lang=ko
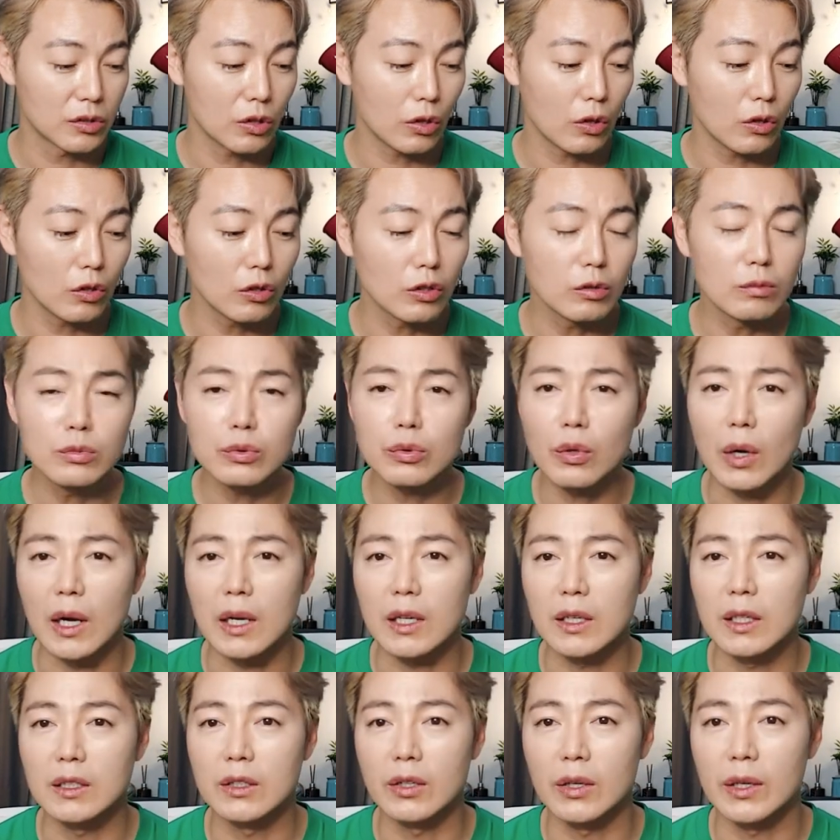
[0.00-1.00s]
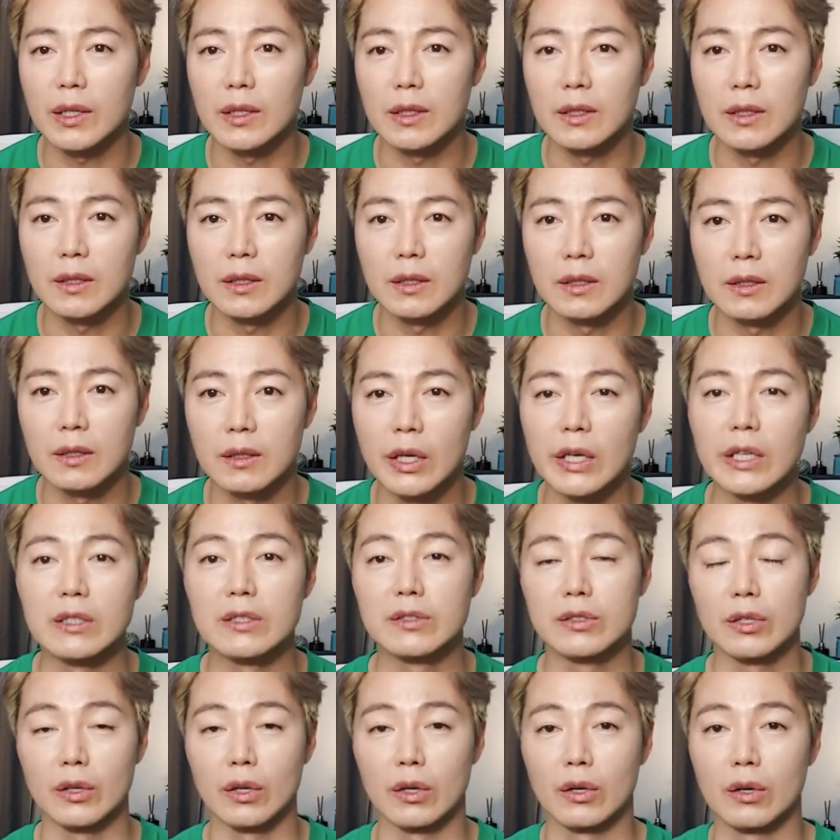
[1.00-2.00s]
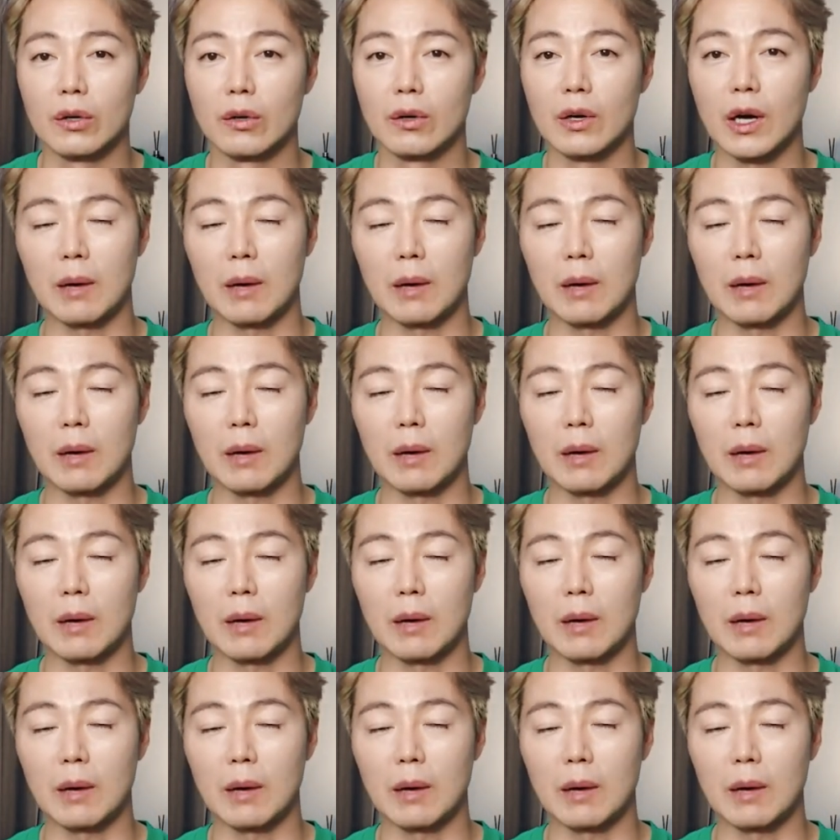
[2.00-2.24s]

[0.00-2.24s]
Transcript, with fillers: 처음으로 알게 된 게 있어요.